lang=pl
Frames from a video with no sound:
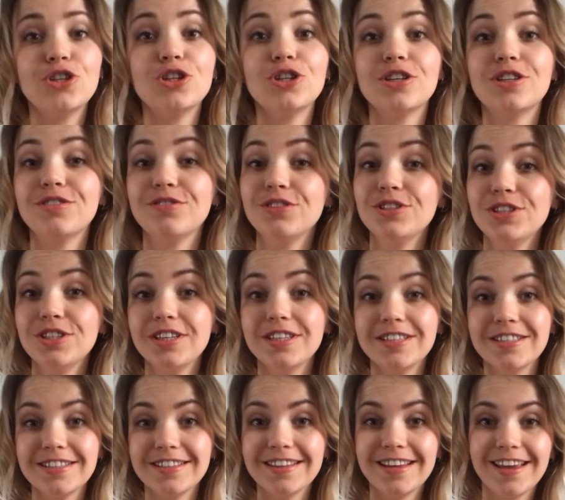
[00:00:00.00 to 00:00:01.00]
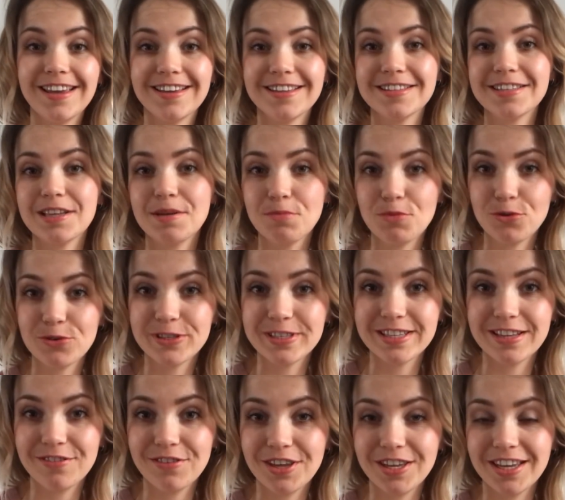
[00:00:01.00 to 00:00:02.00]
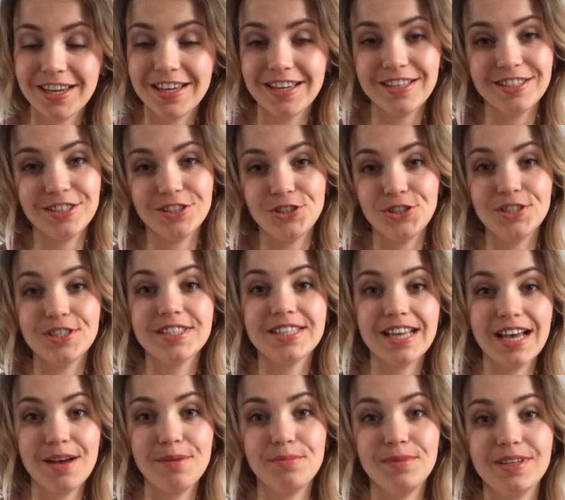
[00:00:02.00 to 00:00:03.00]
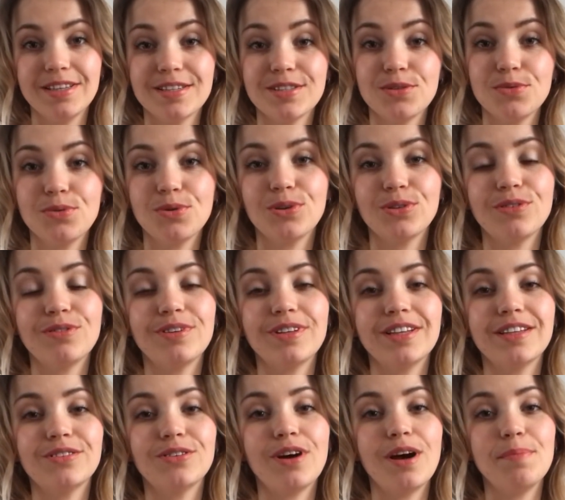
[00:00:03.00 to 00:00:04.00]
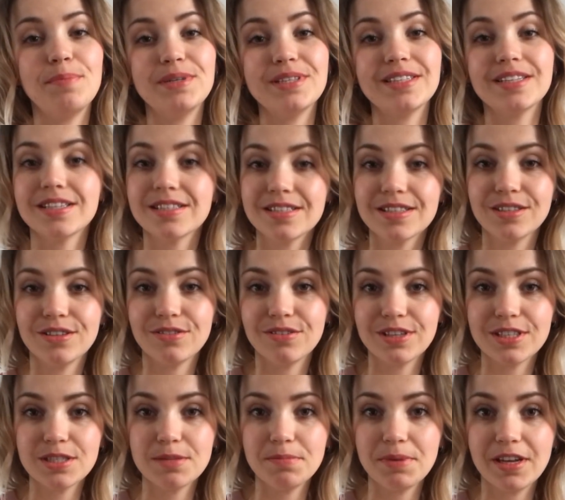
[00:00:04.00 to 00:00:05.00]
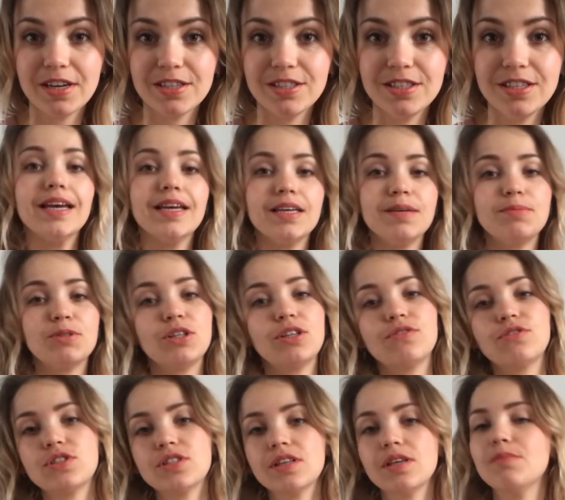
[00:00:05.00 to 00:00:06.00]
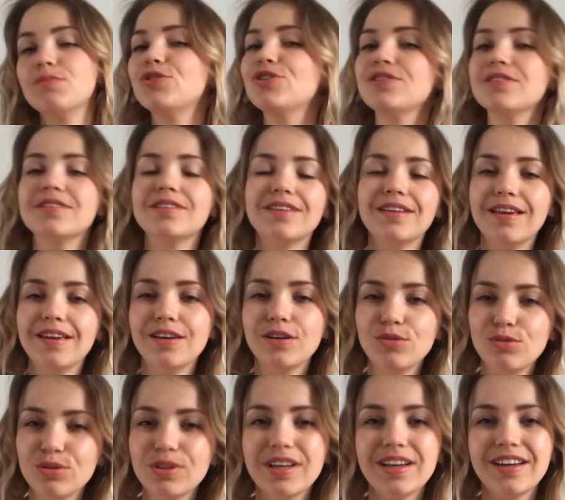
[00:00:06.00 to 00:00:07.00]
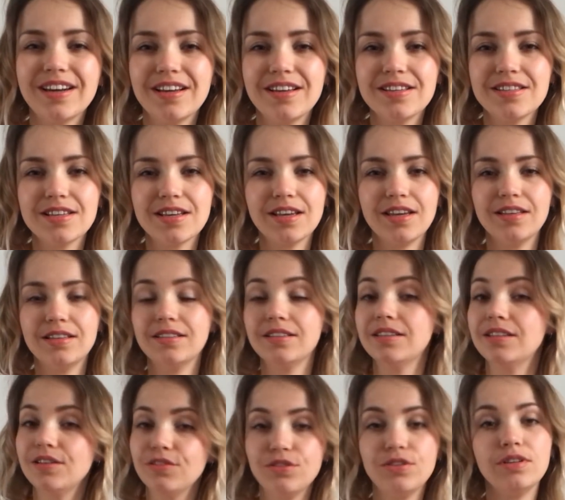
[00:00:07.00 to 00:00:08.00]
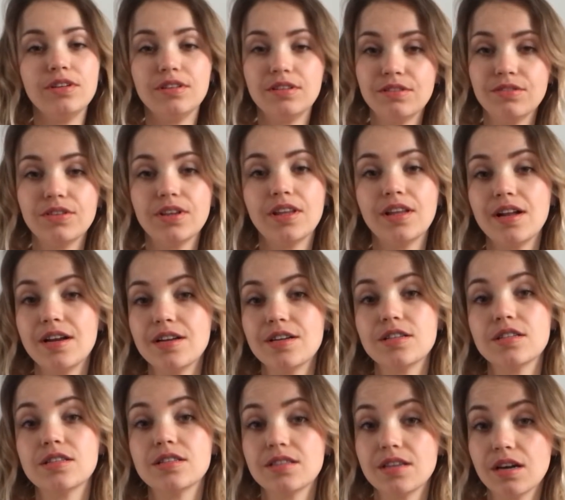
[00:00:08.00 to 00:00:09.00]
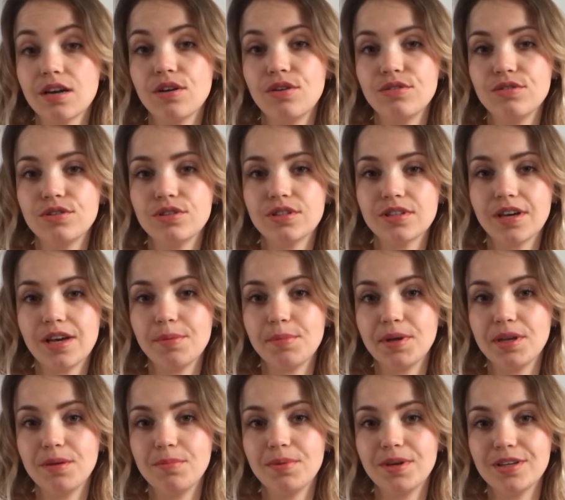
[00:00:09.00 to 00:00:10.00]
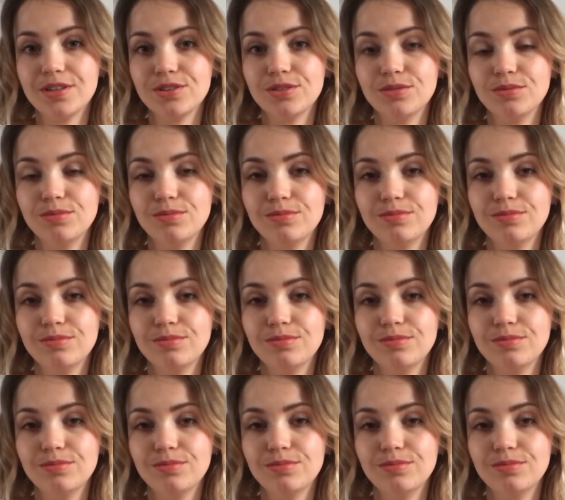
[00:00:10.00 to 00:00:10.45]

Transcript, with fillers: Czy rzeczywiście istnieje samoodstawienie i dzieci same są gotowe na to, aby zrezygnować z piersi? I przede wszystkim, czy istnieje górna granica, kiedy definitywnie należy zakończyć karmienie piersią?